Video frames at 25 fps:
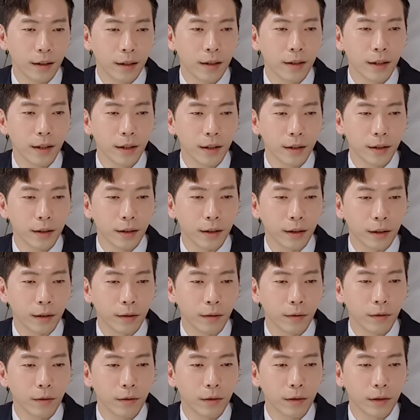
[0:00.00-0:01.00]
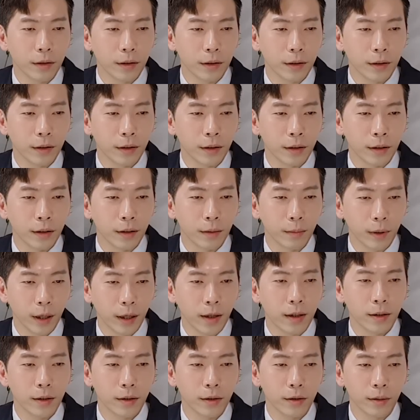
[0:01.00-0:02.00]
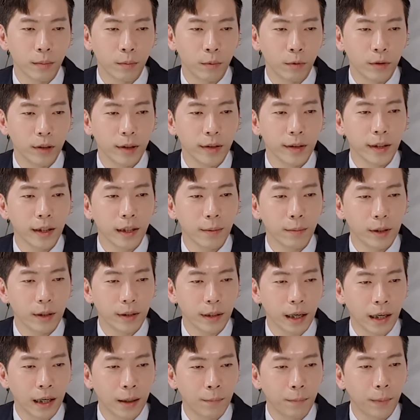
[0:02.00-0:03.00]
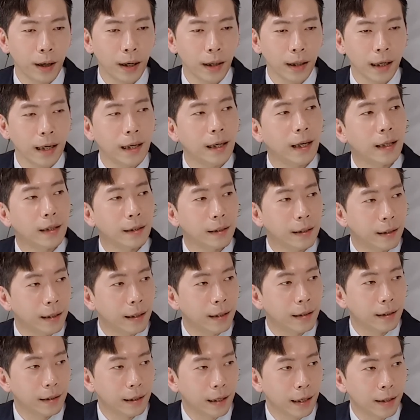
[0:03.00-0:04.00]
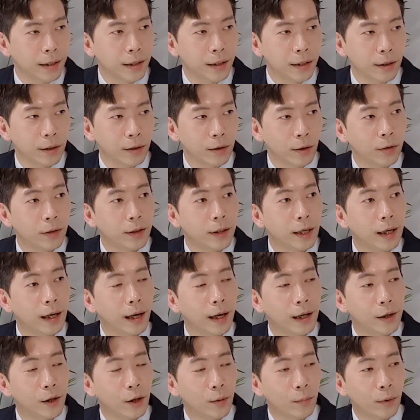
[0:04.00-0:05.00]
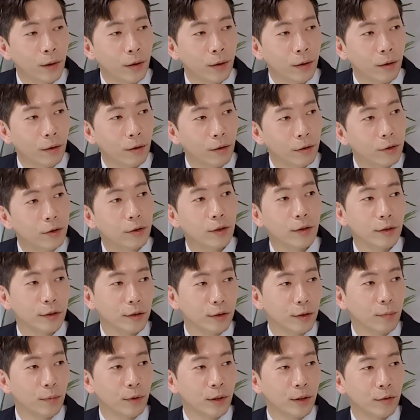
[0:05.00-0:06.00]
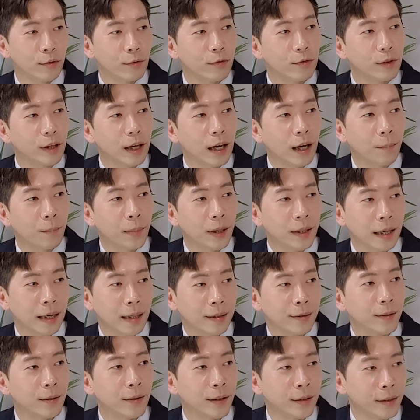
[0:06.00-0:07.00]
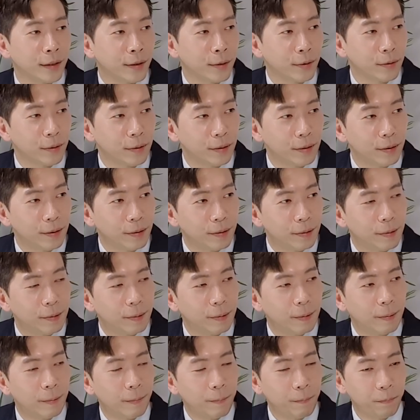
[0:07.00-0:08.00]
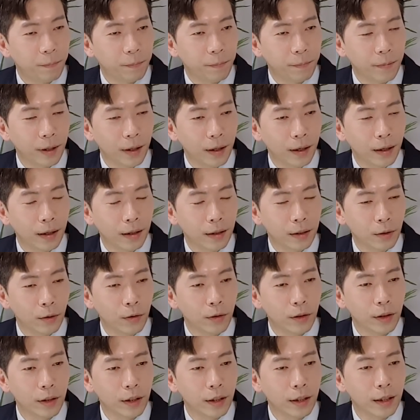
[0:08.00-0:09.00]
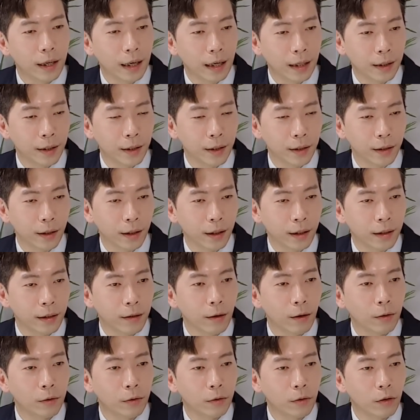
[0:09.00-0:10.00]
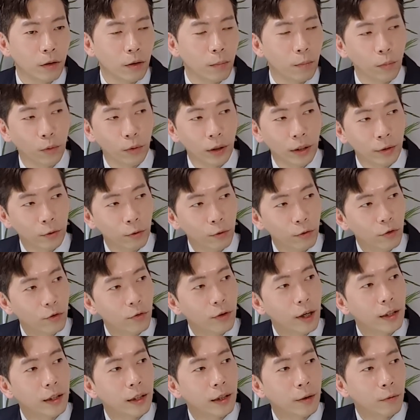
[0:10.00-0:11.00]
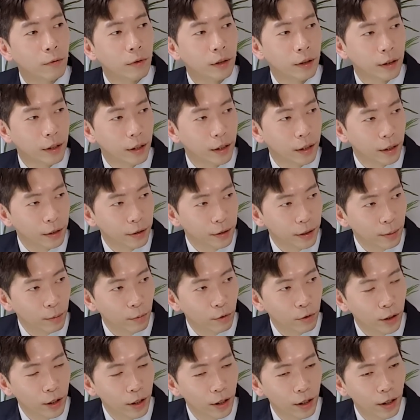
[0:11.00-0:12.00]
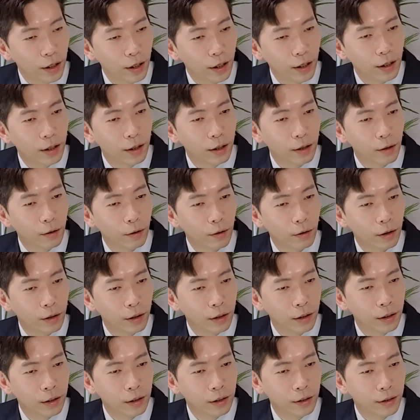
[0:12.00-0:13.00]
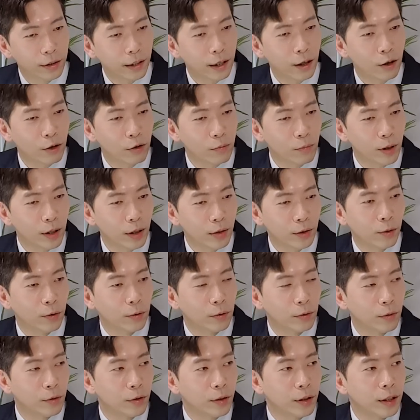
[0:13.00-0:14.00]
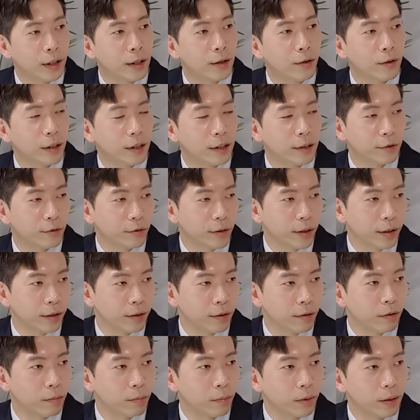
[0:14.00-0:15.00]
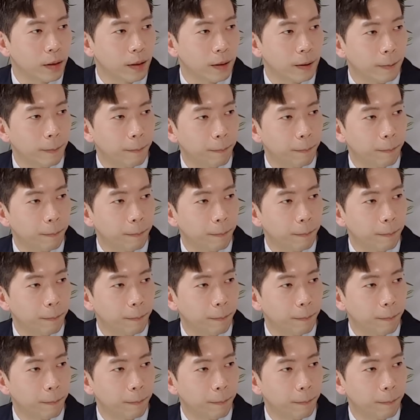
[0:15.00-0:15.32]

이제는 그런 것들을 예를 들어서 모든 사람을 자립하게 하겠다라는 가치를 전달하려면 어쩔 수 없이 누군가 앞에 나서야 돼요. 그렇죠. 근데 저는 이 가치가 그 어떤 것보다 소중하다고 느끼기 때문에 그 트라우마 정도는 이겨낼 수가 있는 겁니다.